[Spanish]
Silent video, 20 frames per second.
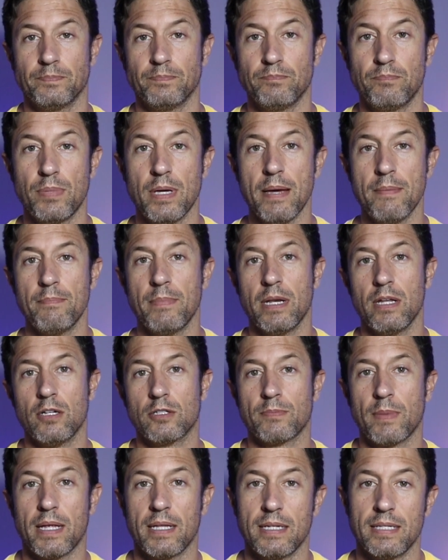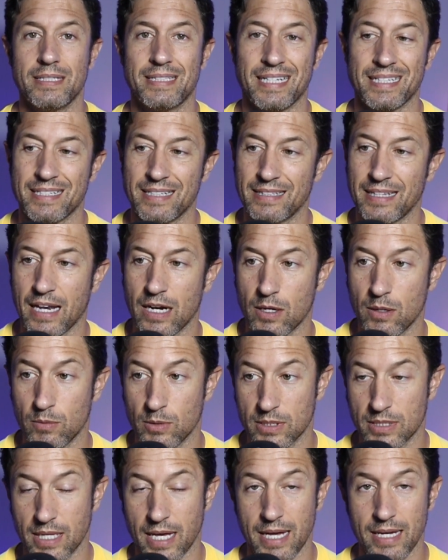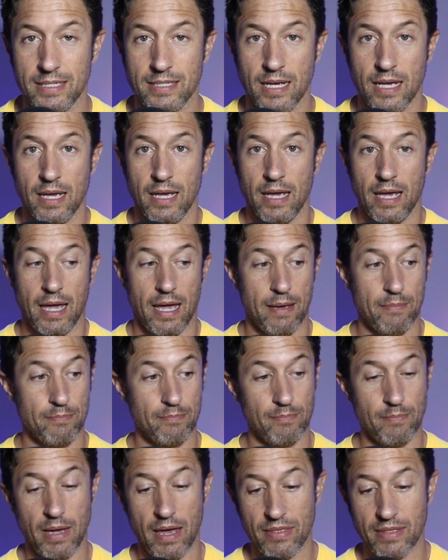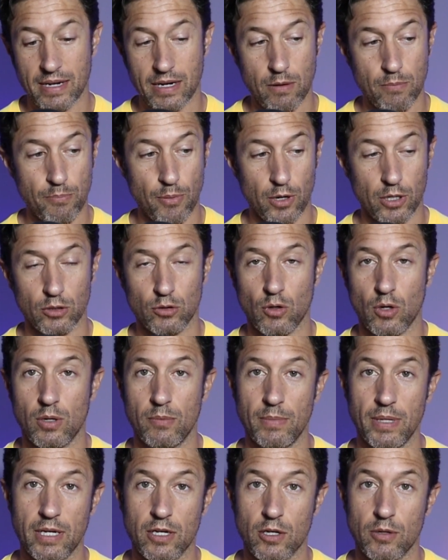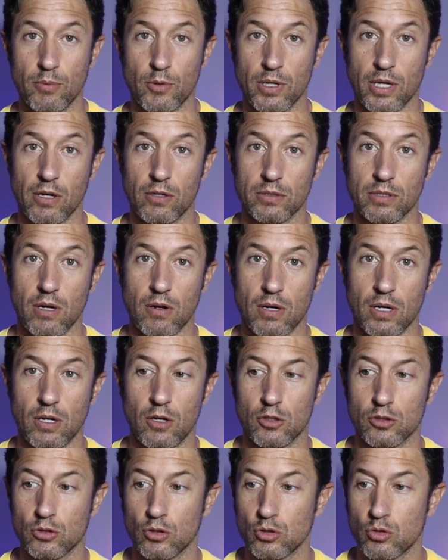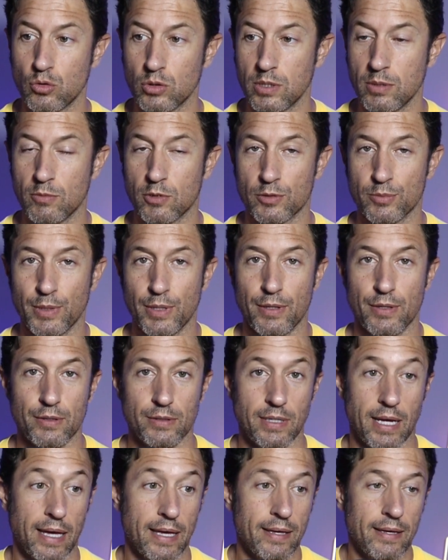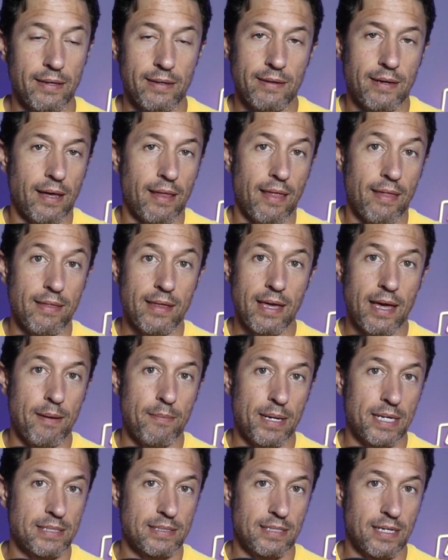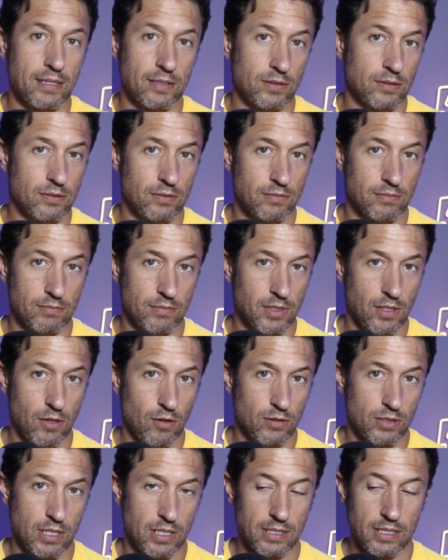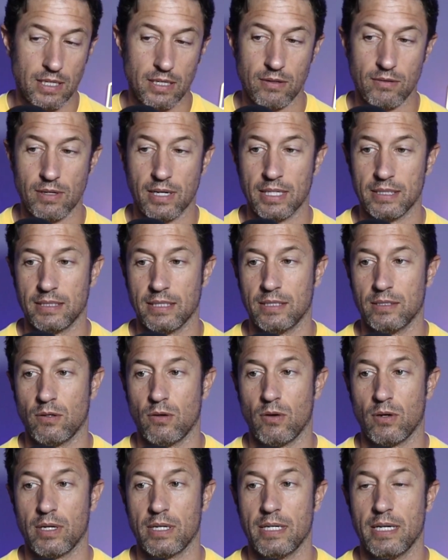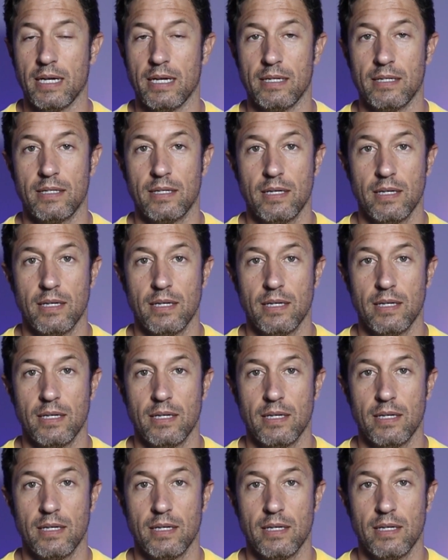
Bienvenidos madridistas, ¿qué tal? ¿Cómo estáis? Me he acercado un poquito el micro porque he notado que en los dos últimos vídeos aquí cada día pasan cosas ¿eh? con la tecnología.